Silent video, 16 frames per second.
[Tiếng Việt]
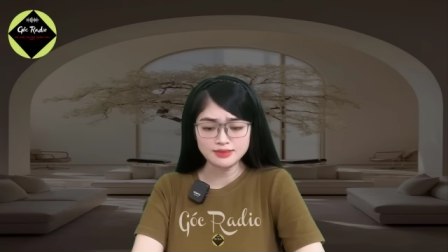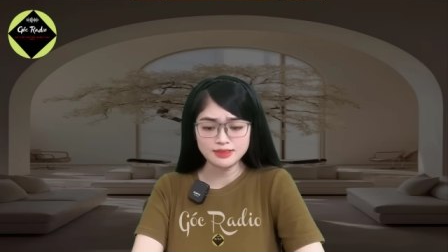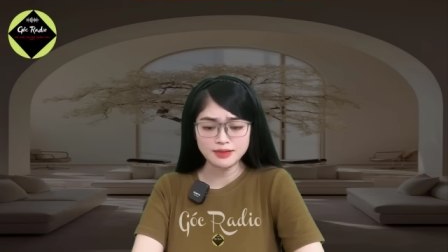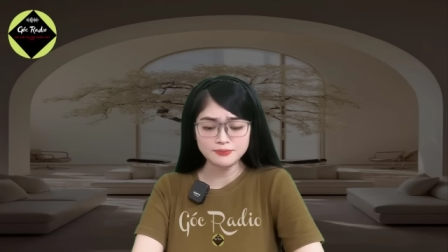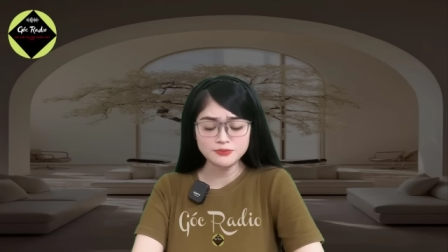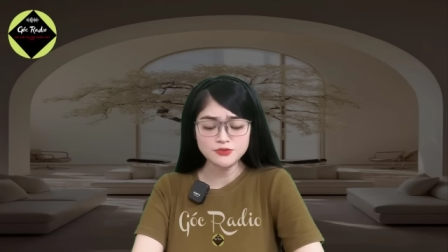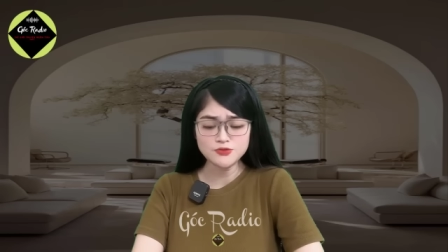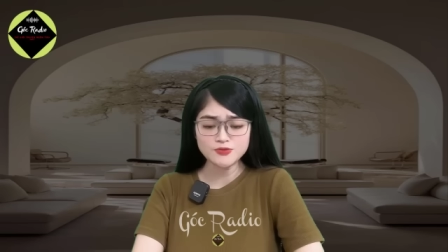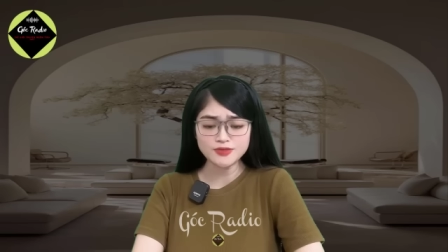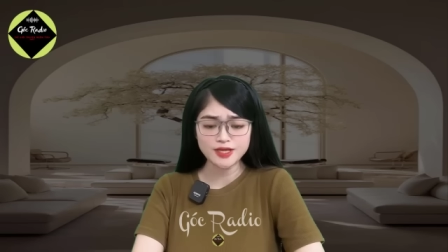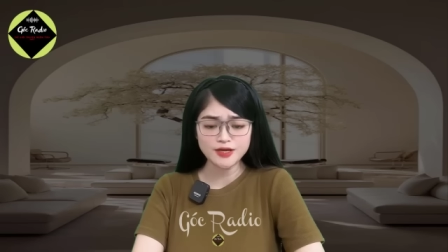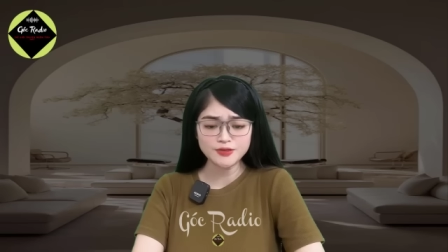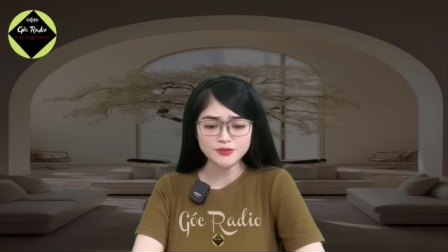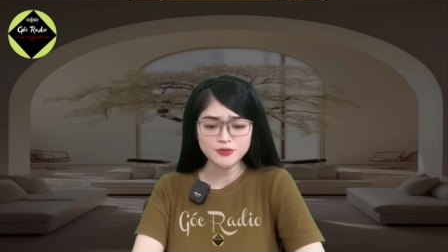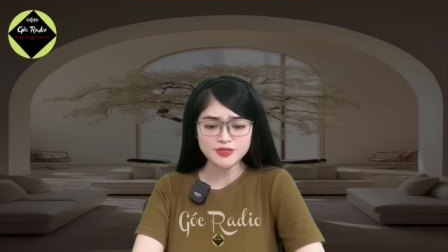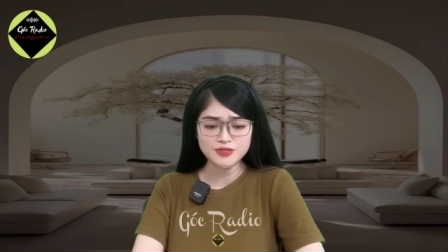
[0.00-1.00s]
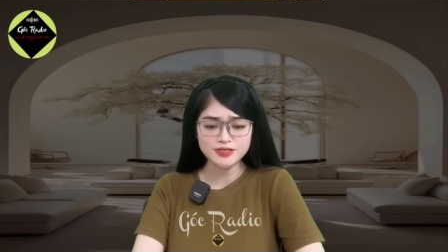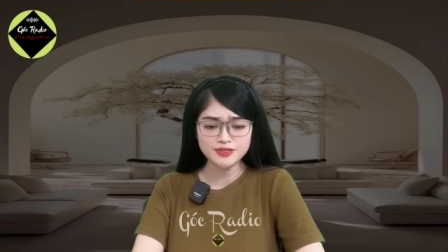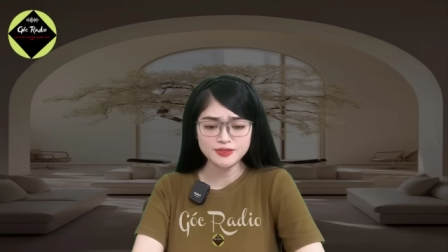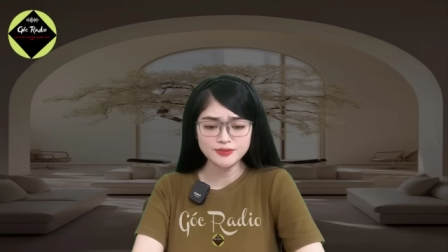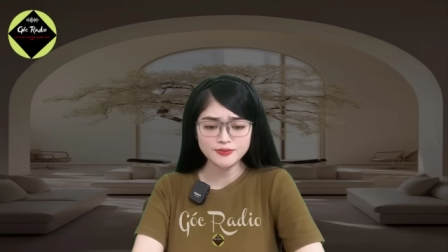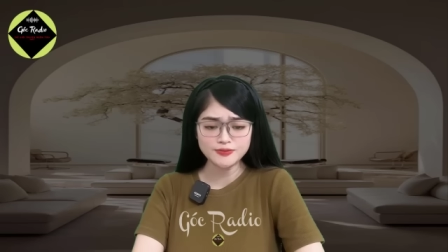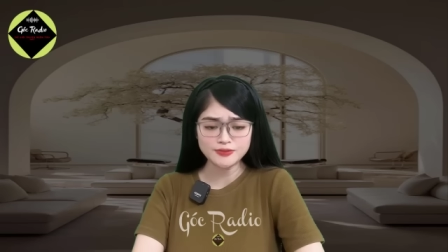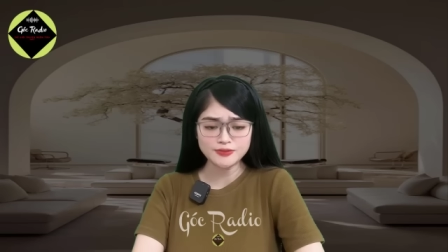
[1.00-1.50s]
nắm cổ tay tôi,
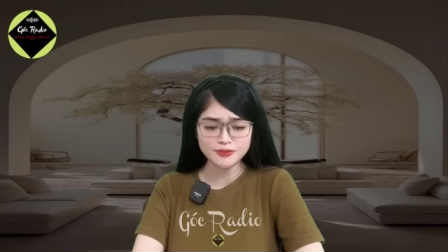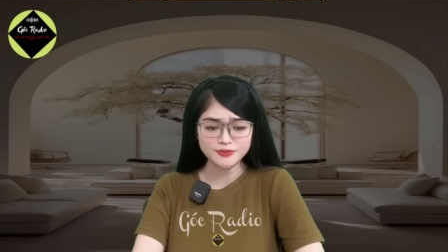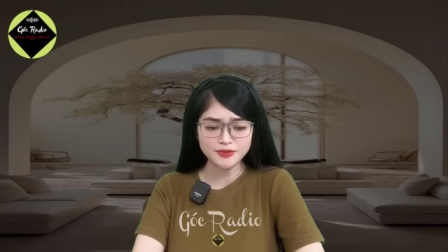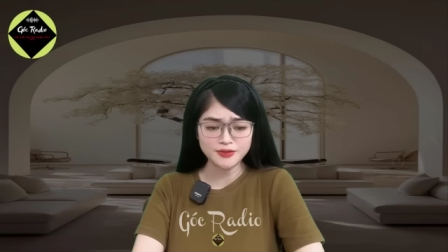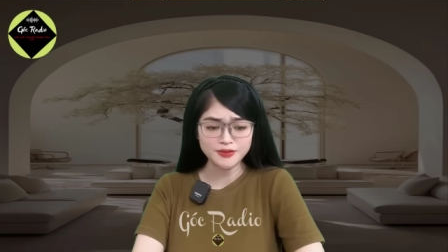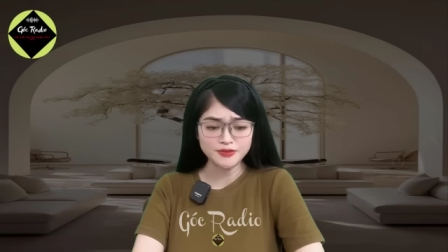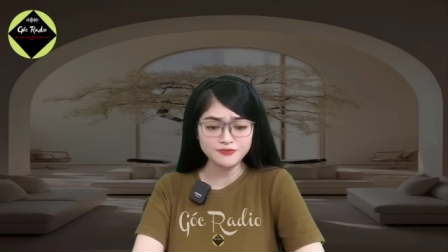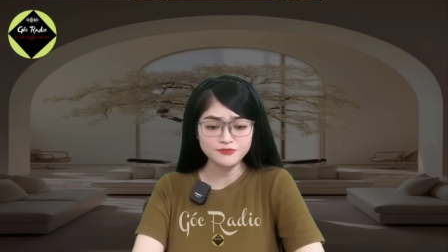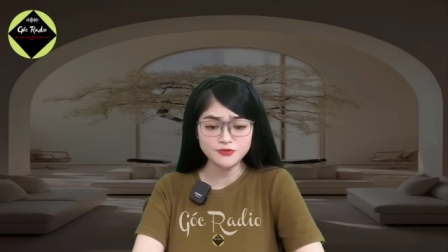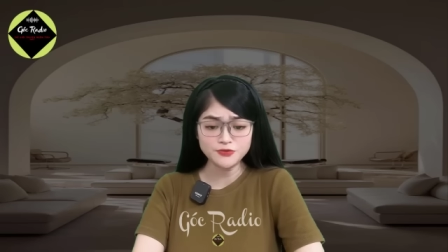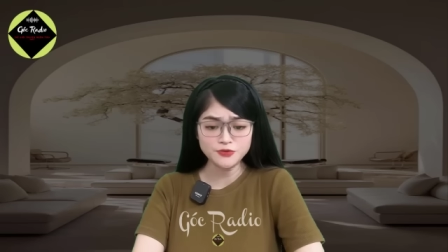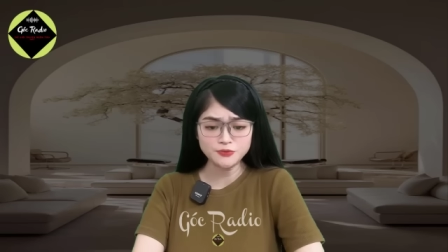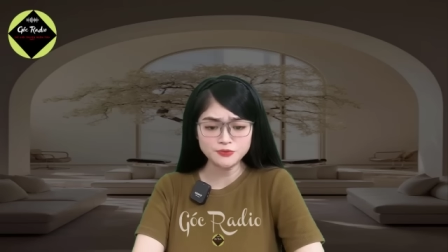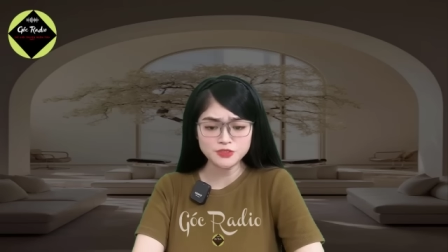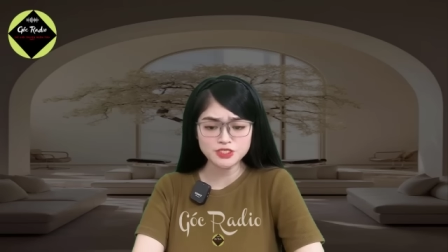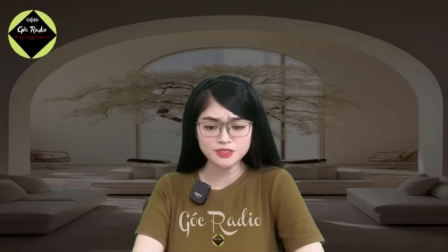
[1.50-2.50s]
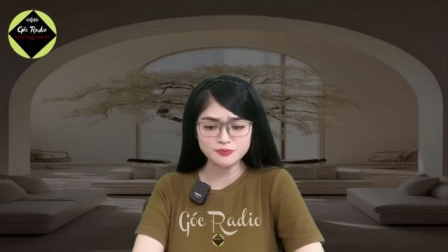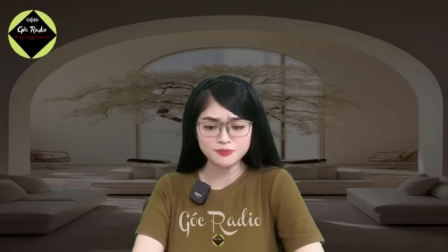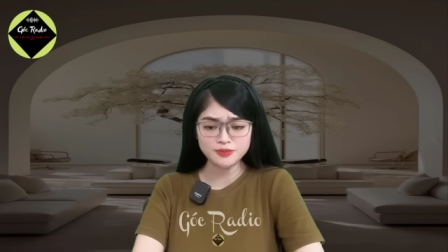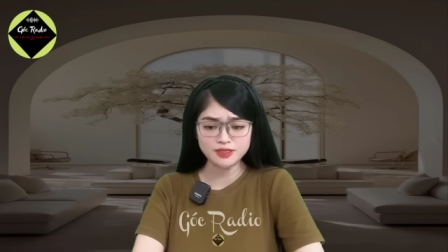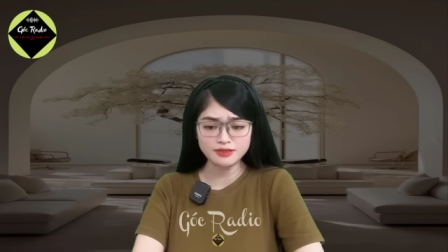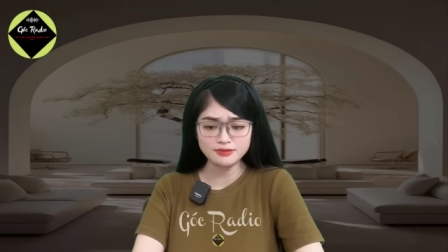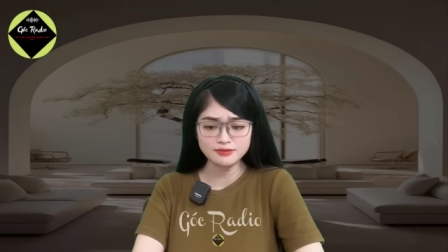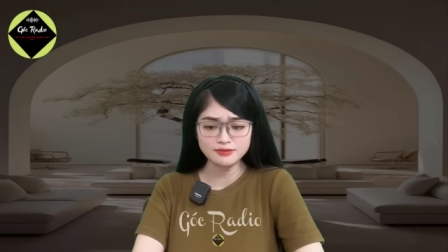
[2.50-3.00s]
giọng nói vô cùng trầm
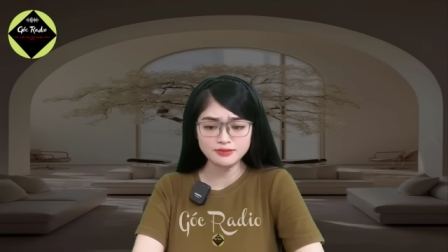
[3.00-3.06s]
tĩnh.